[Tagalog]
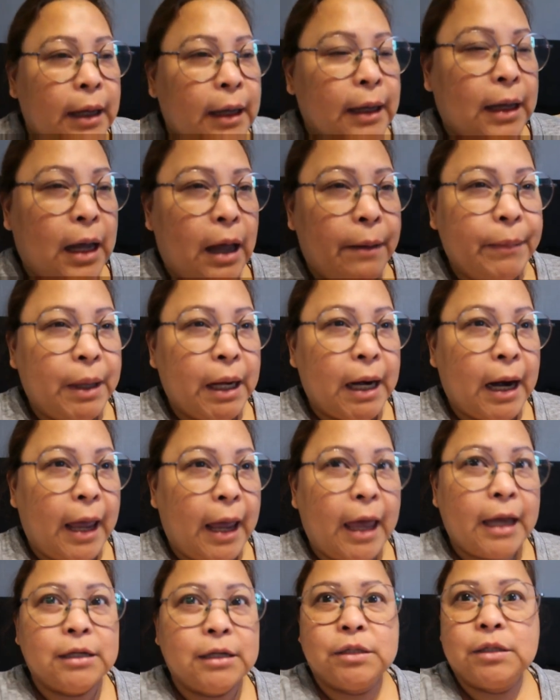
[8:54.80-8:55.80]
camera
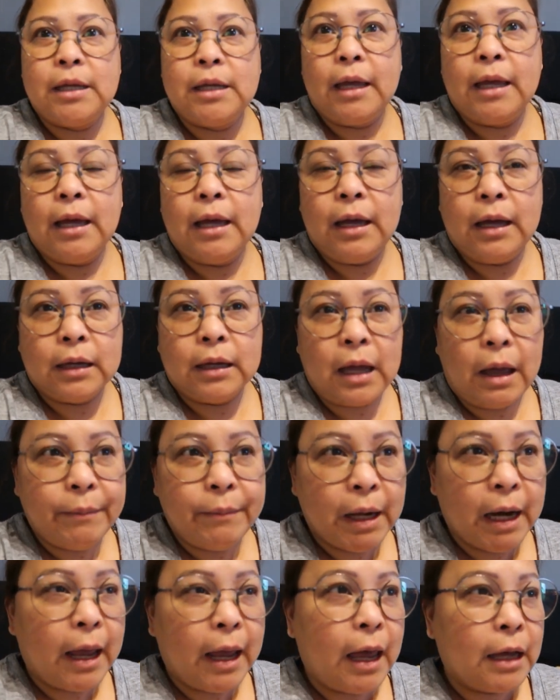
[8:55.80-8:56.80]
ex uh,
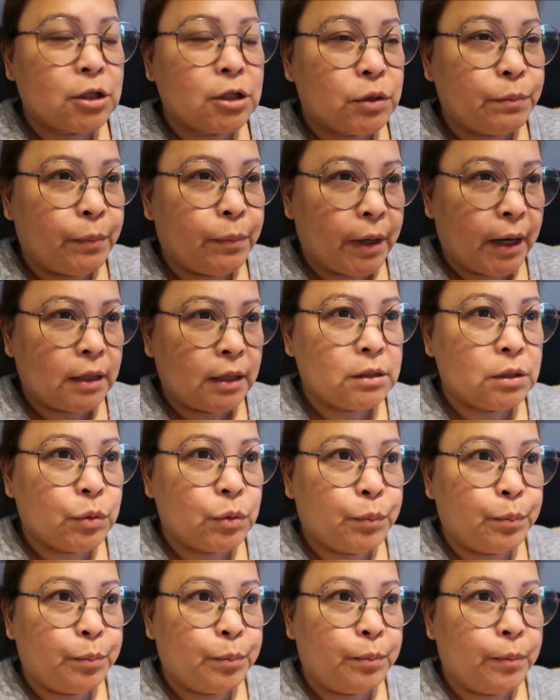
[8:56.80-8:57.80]
camera
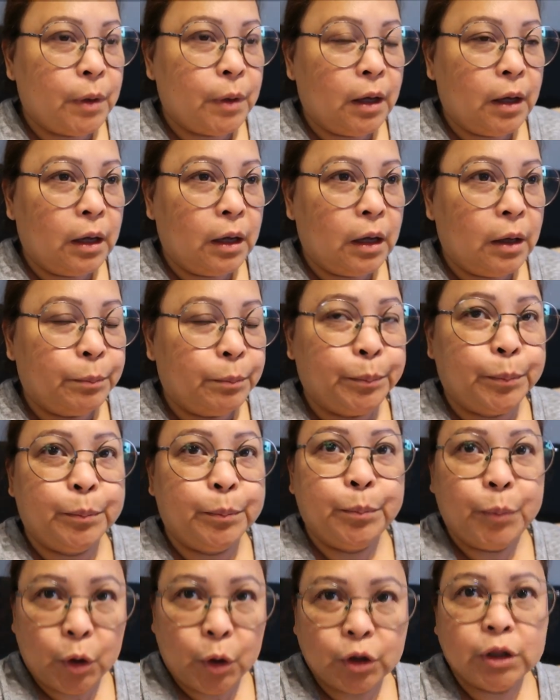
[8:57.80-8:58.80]
express uh,
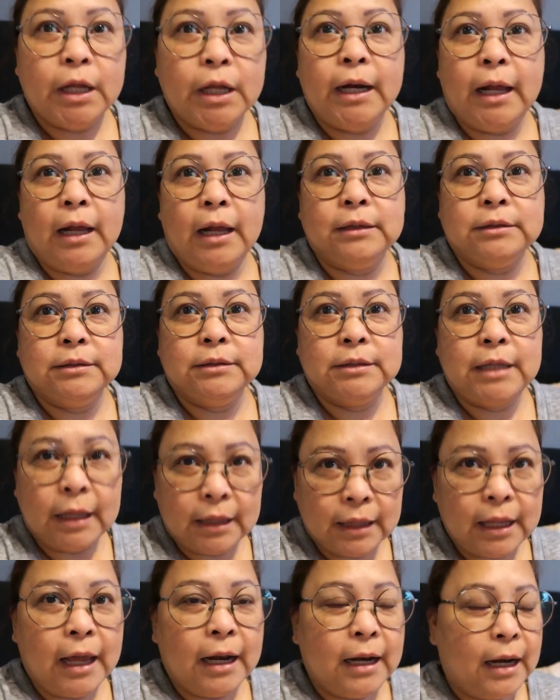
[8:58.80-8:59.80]
.nl,
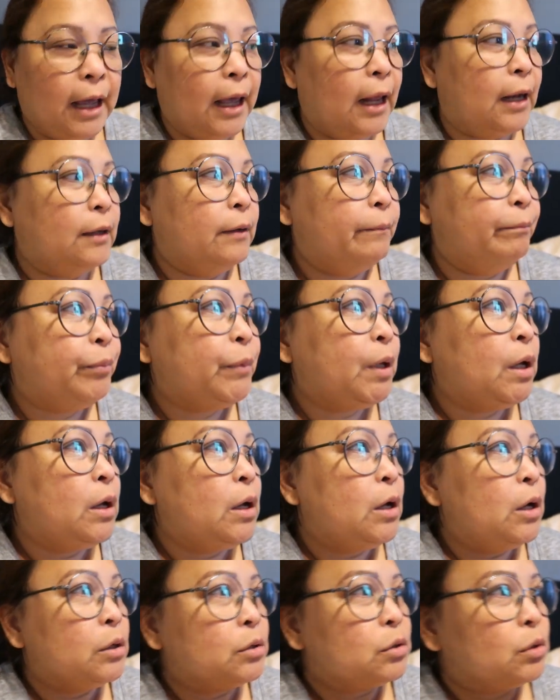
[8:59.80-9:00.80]
.nl.
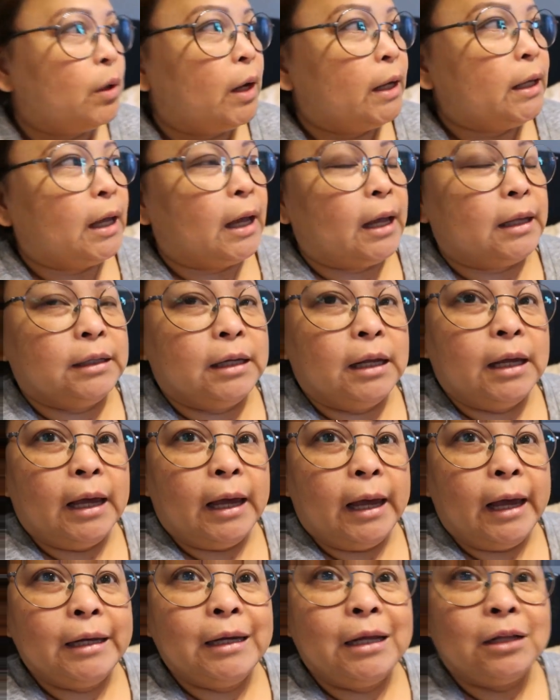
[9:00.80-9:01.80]
So ayan, and